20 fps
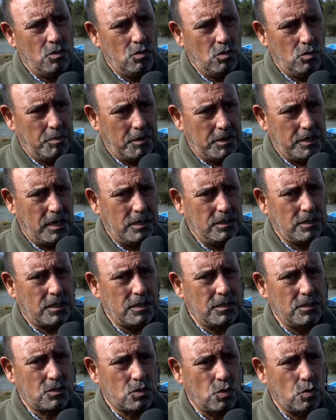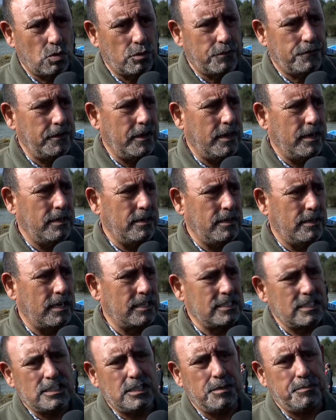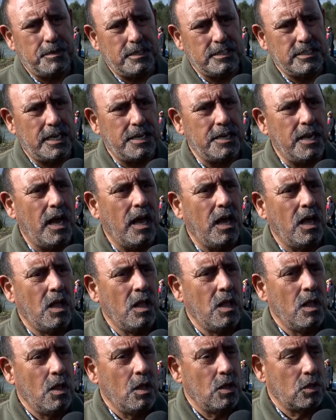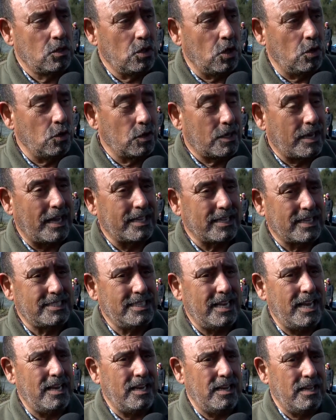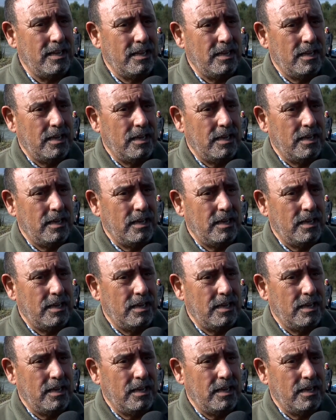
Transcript: وبغينا نطوروا فيها لا ديسيبلين ديالنا دون لو كادر ديال